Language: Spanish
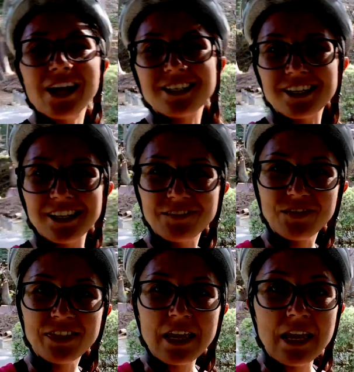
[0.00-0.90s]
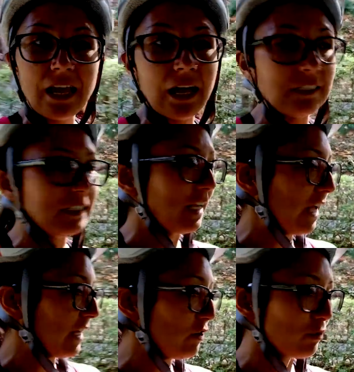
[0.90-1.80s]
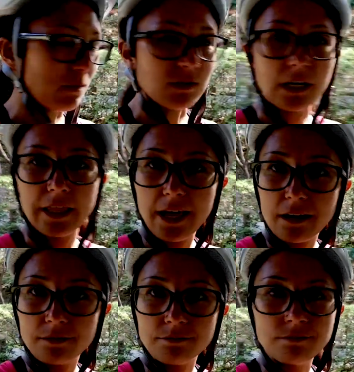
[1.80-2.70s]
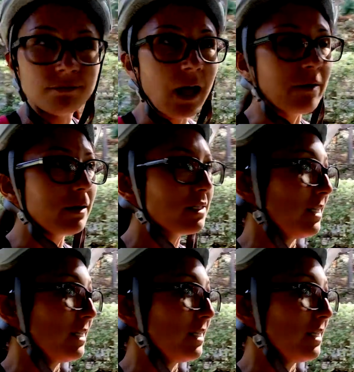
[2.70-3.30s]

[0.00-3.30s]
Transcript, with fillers: ahí, sí. Así que aquí nos vamos a quedar. A ver